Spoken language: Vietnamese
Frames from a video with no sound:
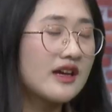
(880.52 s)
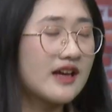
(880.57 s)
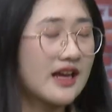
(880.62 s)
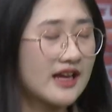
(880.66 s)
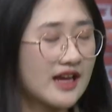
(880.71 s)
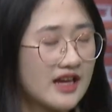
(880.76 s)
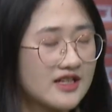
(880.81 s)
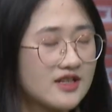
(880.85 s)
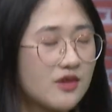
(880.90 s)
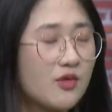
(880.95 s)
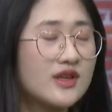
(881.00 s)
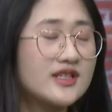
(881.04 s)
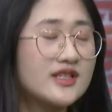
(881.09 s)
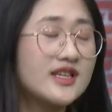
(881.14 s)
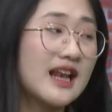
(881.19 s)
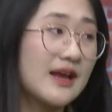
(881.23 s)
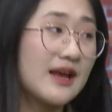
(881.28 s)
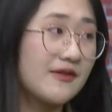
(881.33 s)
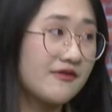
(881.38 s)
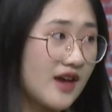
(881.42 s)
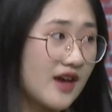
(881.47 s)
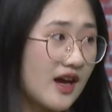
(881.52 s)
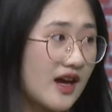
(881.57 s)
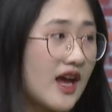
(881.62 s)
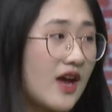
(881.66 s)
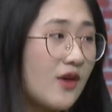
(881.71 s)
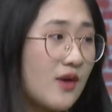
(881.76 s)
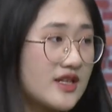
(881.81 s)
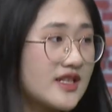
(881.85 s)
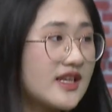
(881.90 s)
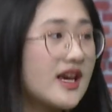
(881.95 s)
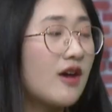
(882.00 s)
kể cả trong quá trình làm việc
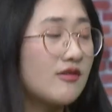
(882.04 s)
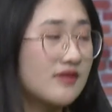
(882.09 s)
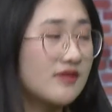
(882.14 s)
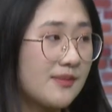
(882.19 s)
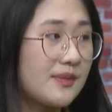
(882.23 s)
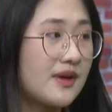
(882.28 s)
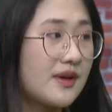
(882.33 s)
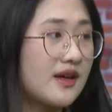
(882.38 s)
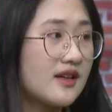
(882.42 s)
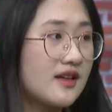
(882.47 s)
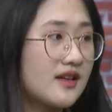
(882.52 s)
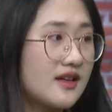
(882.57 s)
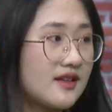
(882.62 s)
hay quá trình học tập ạ